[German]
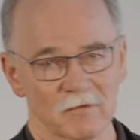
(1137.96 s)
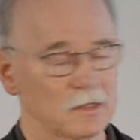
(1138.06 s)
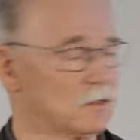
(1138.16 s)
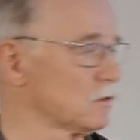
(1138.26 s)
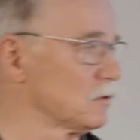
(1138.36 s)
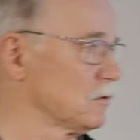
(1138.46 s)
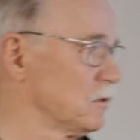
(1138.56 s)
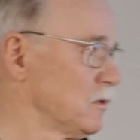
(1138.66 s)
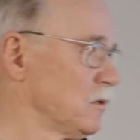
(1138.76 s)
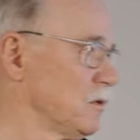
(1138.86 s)
Watt
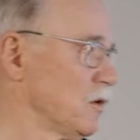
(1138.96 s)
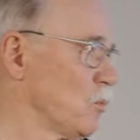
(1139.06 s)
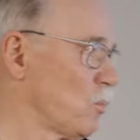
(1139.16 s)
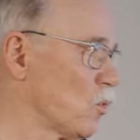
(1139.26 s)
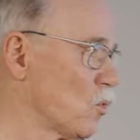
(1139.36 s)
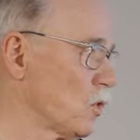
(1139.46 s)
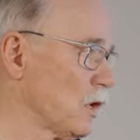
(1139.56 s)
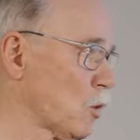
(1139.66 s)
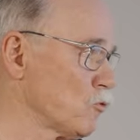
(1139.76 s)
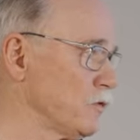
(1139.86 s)
pro
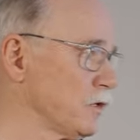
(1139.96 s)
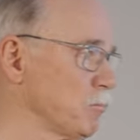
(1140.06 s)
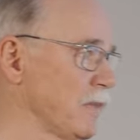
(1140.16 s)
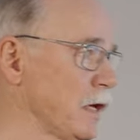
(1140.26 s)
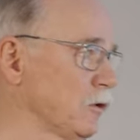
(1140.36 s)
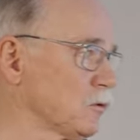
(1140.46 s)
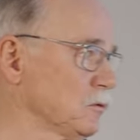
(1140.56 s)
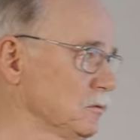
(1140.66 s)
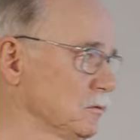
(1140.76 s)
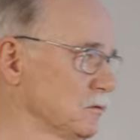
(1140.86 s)
laufenden Meter
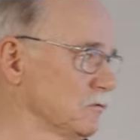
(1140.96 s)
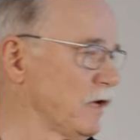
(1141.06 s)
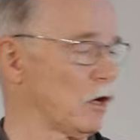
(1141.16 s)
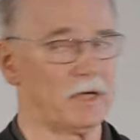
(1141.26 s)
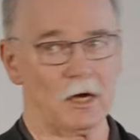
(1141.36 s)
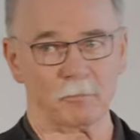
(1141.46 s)
Wärme